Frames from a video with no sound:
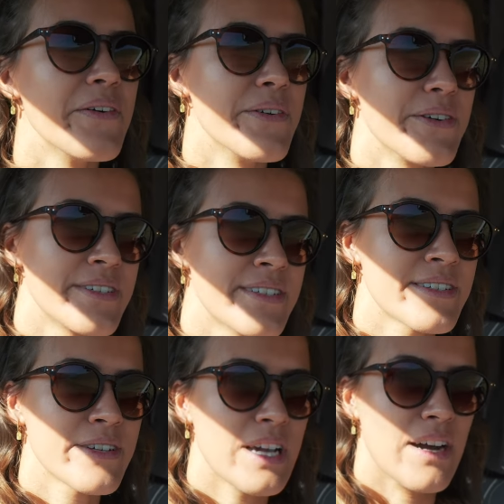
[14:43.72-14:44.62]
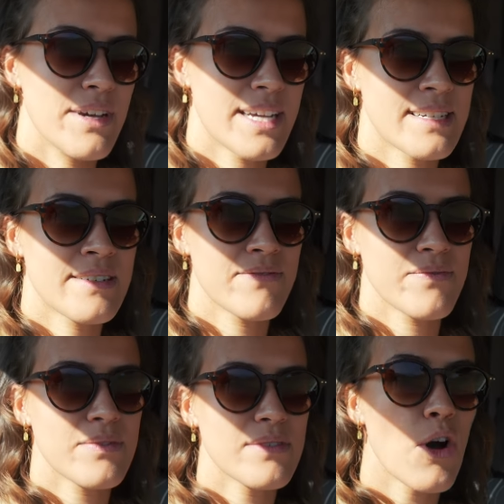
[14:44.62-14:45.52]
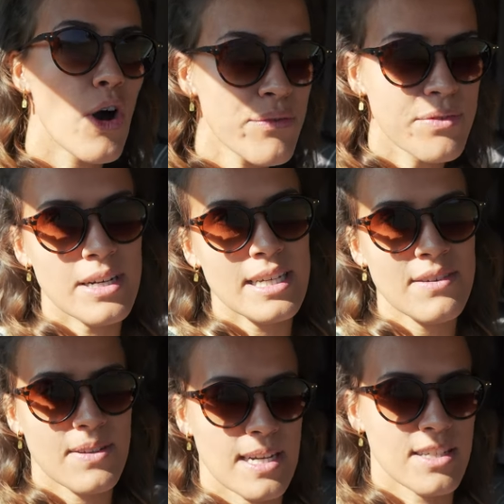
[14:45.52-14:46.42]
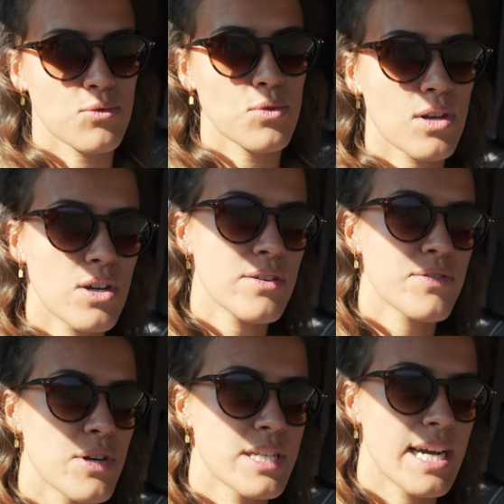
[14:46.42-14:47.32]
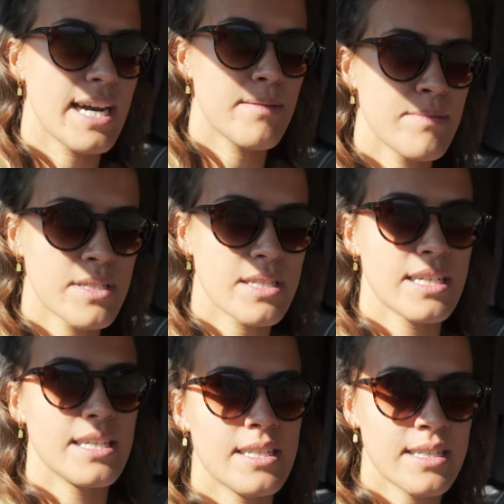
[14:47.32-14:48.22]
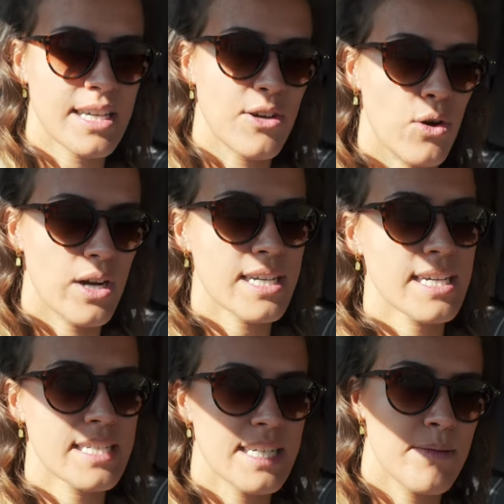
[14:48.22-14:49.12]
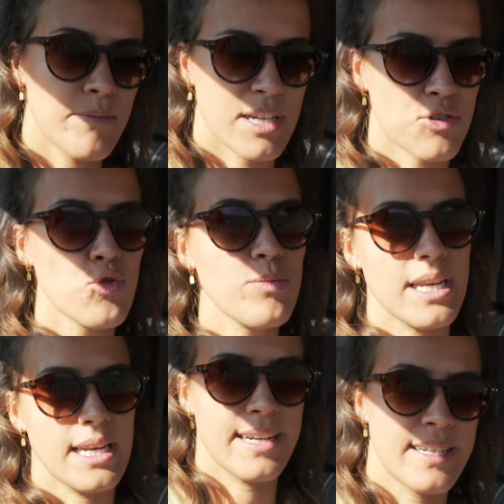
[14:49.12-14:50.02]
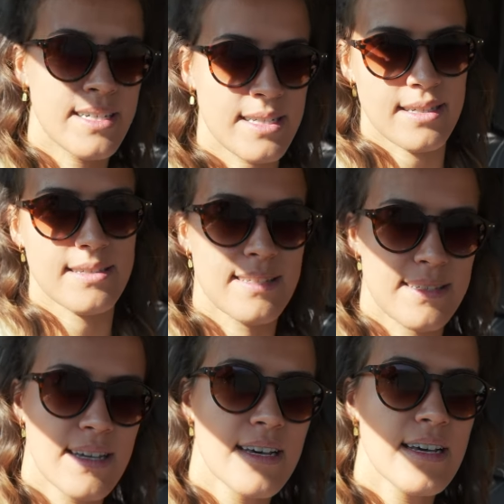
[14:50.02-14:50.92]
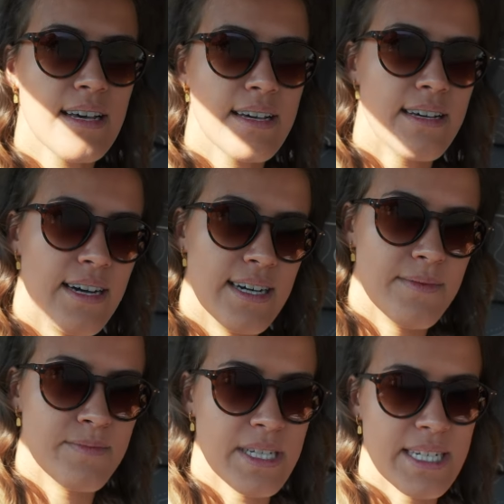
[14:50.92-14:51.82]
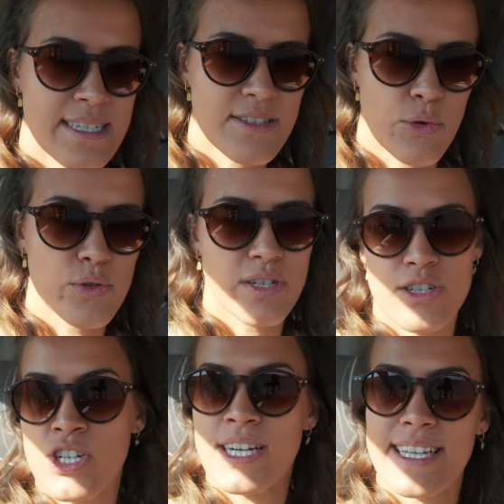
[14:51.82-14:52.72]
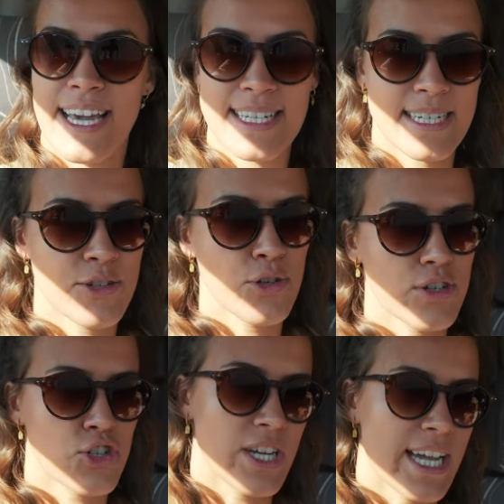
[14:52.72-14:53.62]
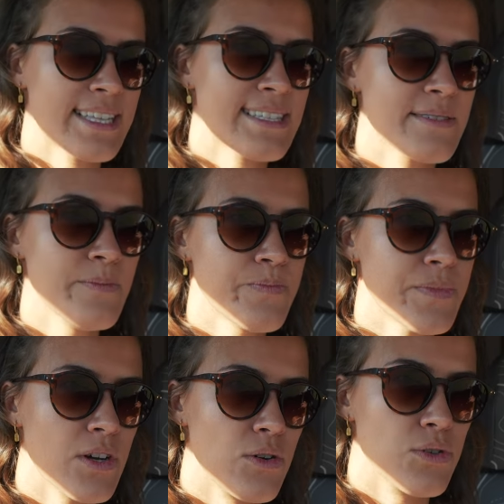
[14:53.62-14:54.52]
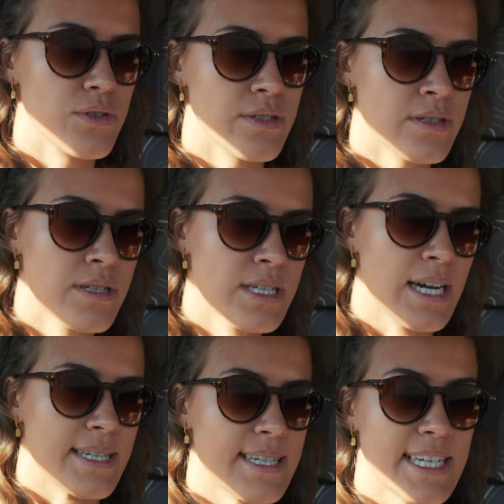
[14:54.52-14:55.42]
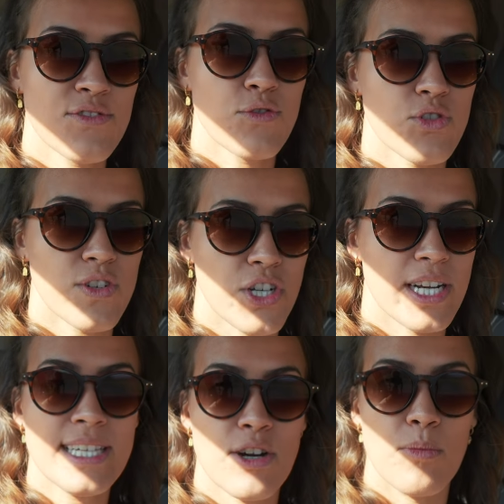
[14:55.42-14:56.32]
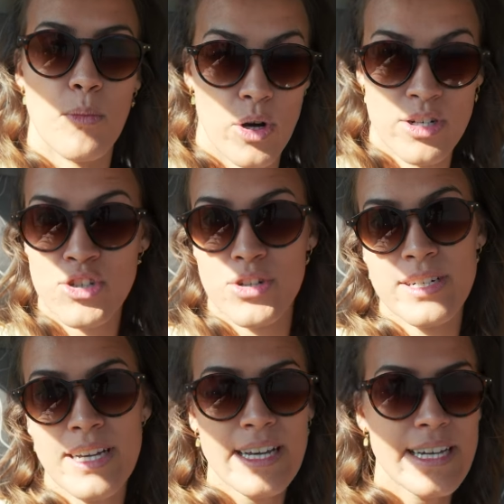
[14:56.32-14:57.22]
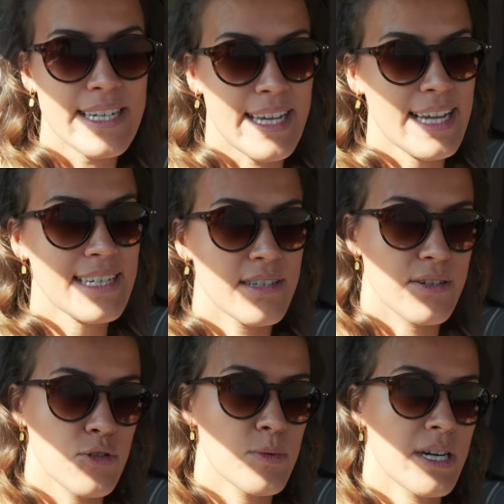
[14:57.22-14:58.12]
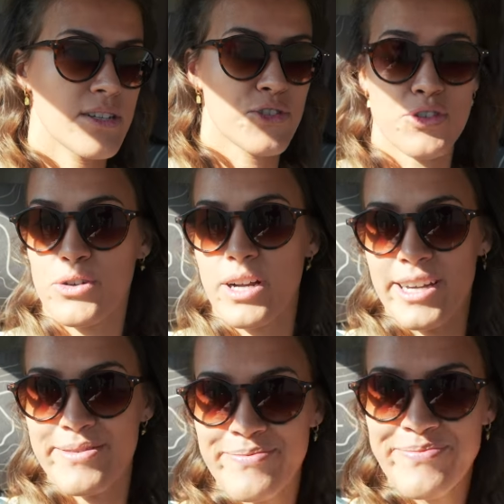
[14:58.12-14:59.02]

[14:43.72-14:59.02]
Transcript: Und ja, werden hoffentlich, wenn alles gut läuft, heute Abend in Georgien, in Batumi landen. Das ist ähm, die nächstgrößere Stadt direkt an der türkischen Grenze. Und ja, dann geht es für uns wahrscheinlich auch morgen schon direkt rüber zur Türkei.